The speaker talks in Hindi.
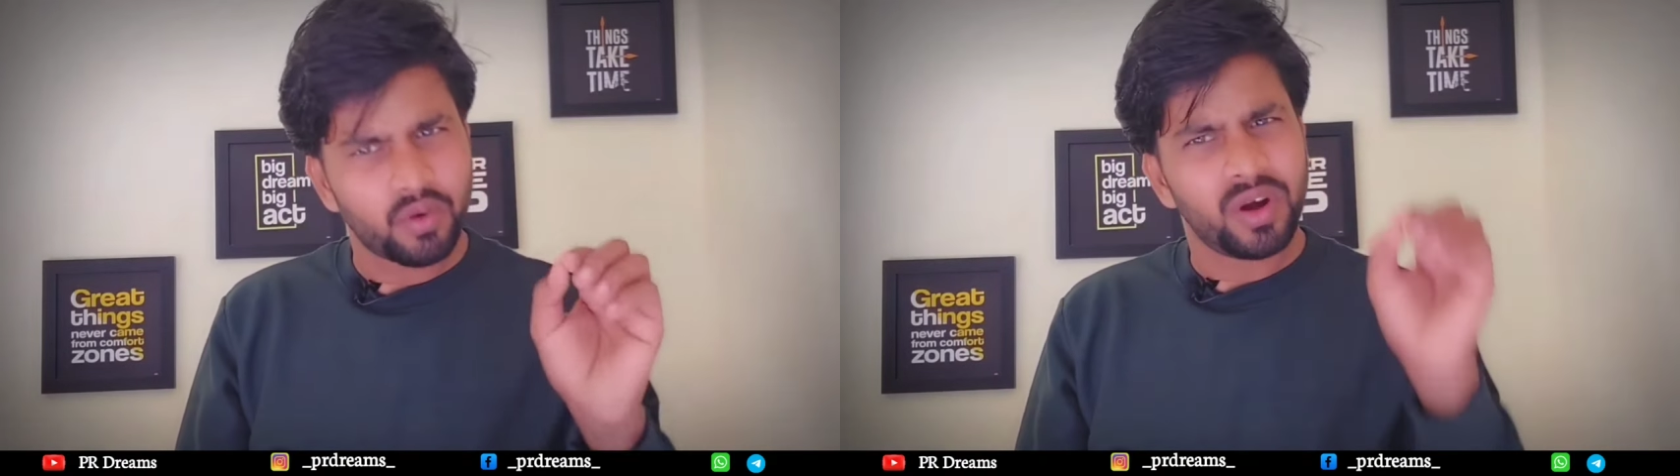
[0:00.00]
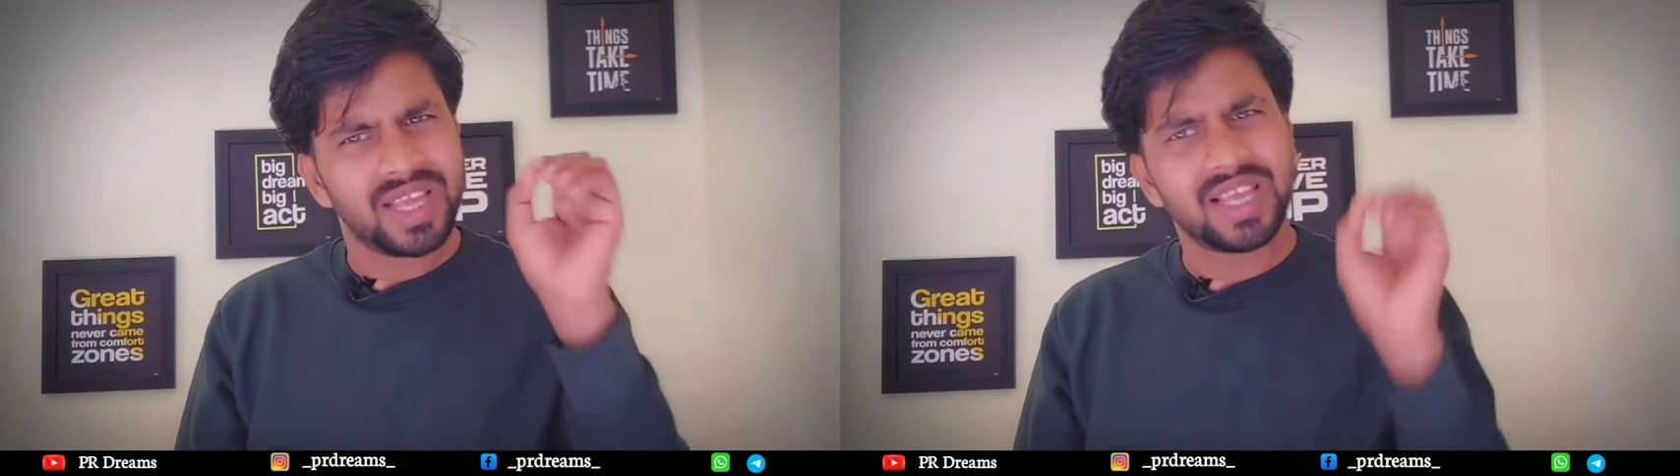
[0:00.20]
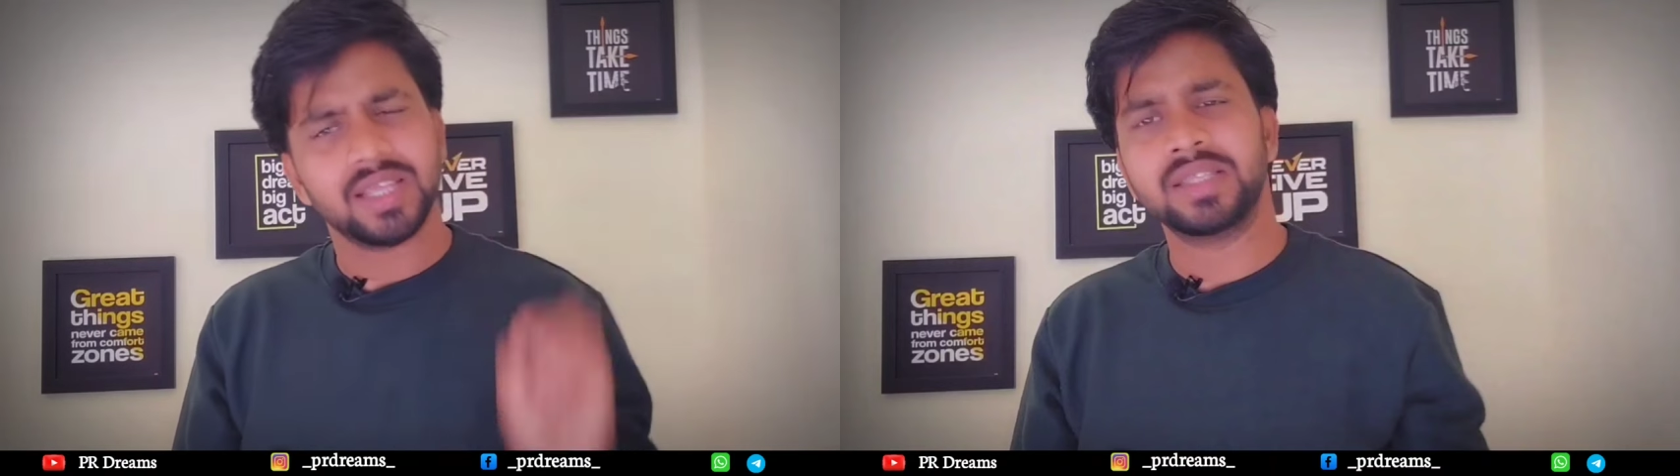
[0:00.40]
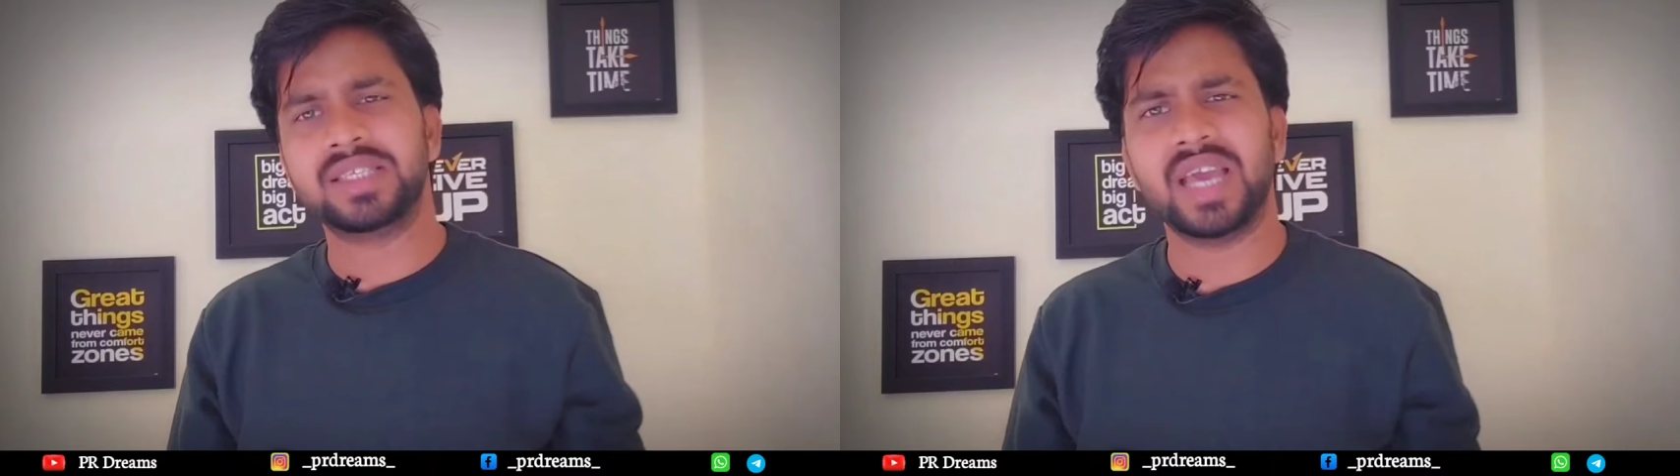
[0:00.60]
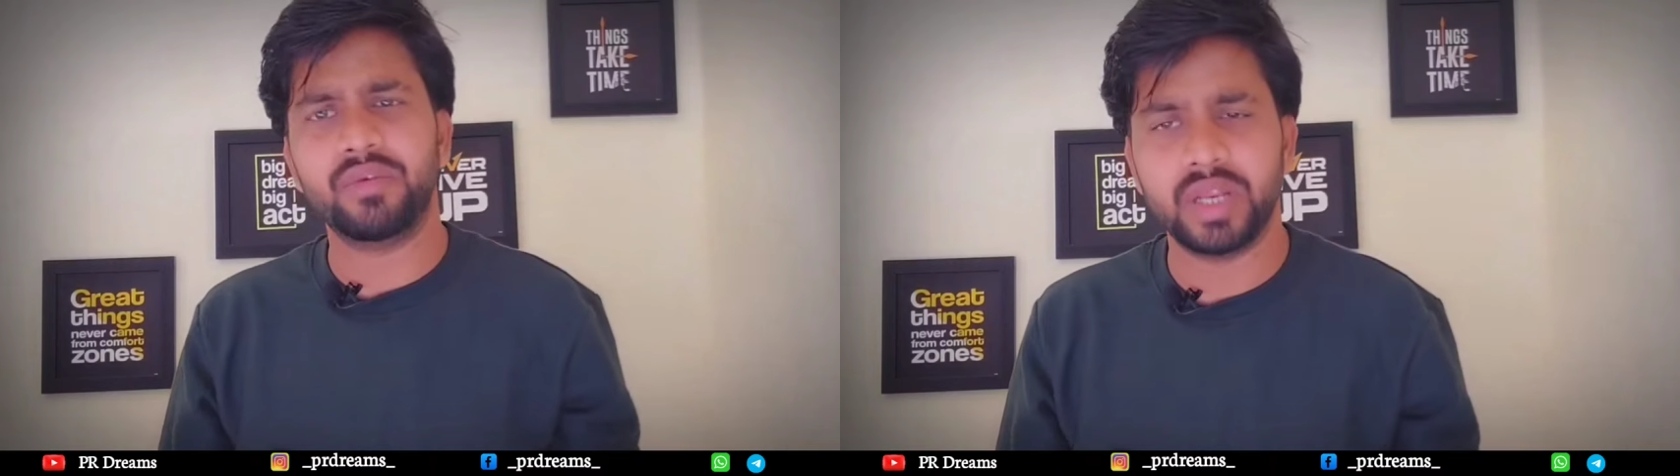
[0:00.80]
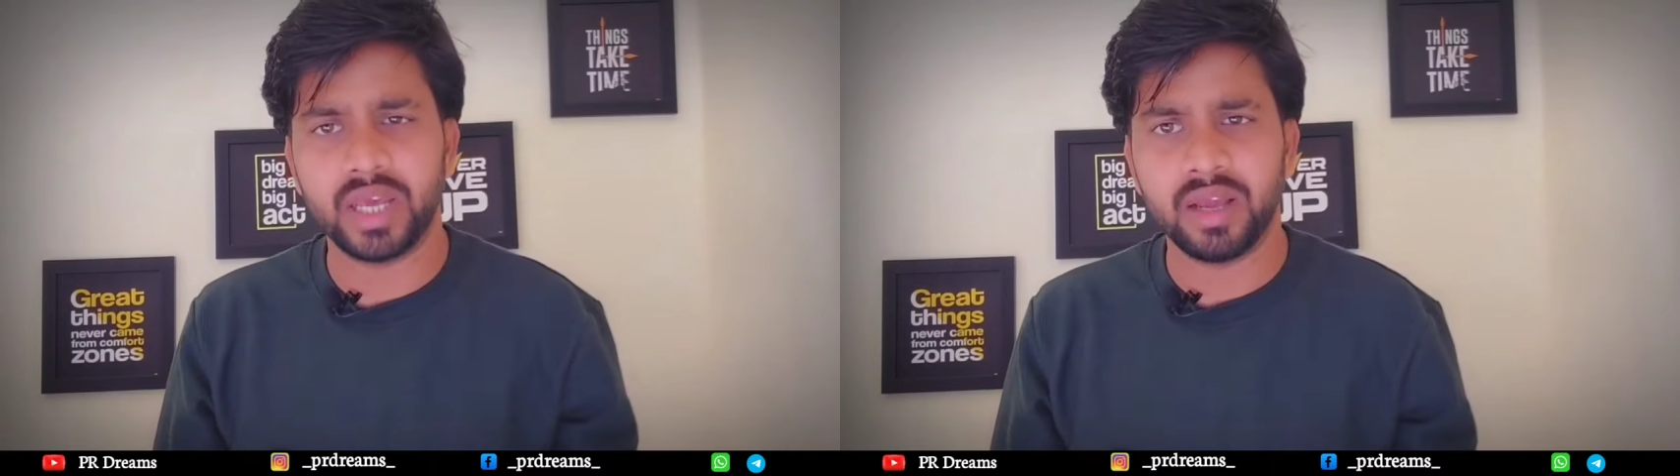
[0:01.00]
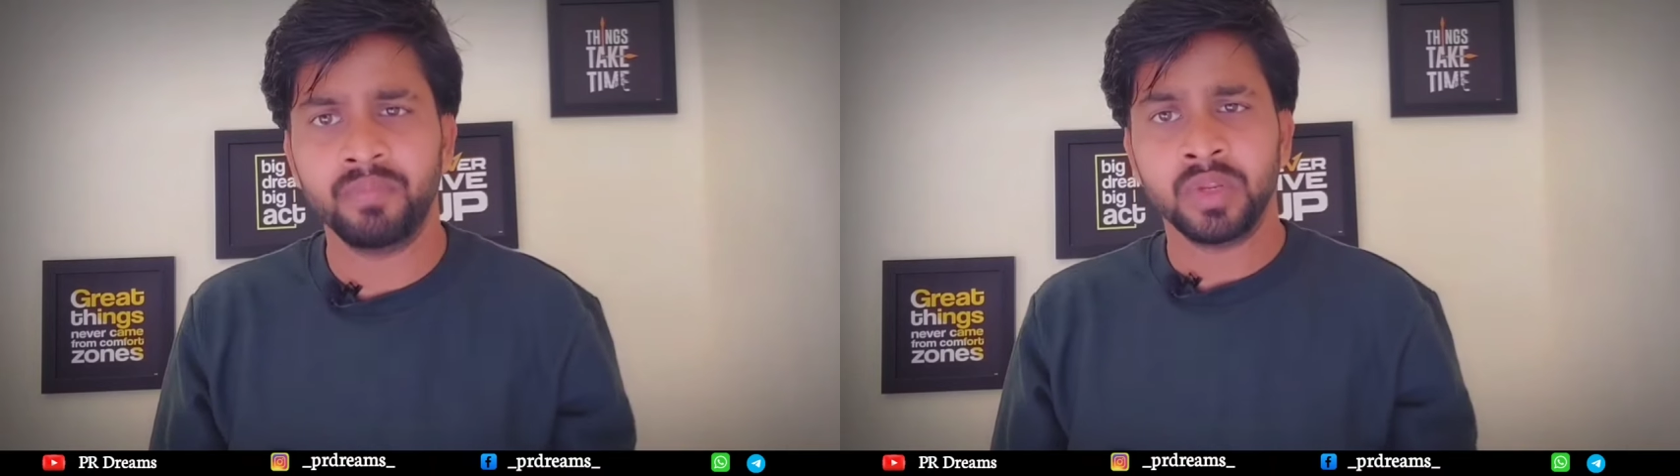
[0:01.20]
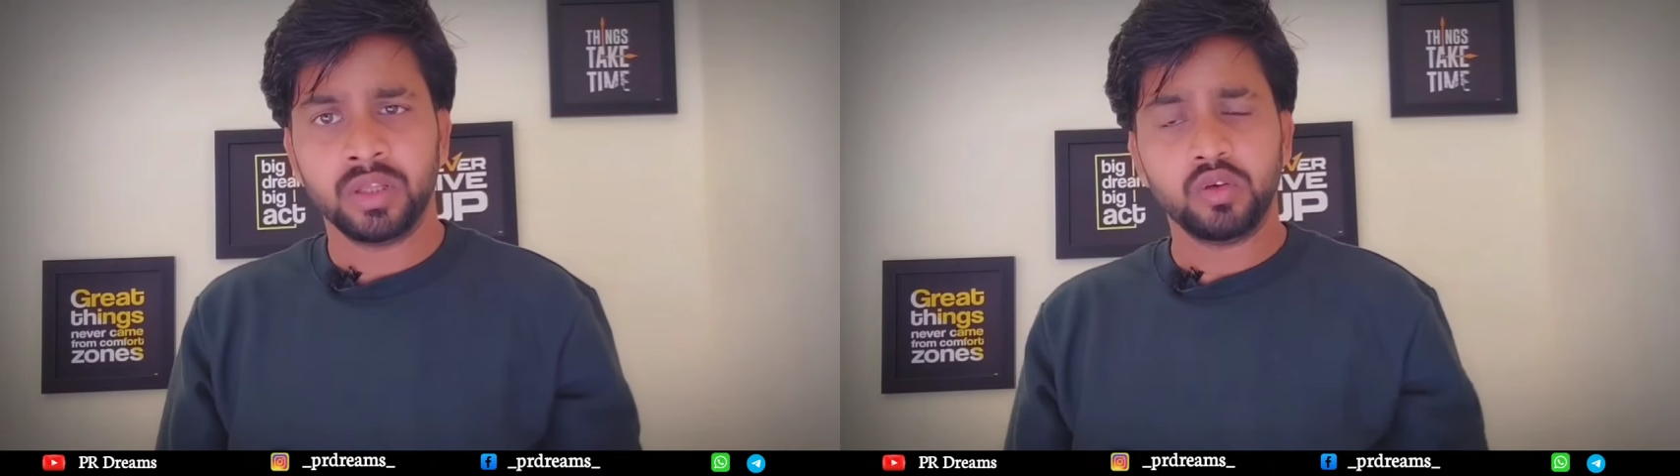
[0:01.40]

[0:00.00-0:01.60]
फ्रॉड है जेनविन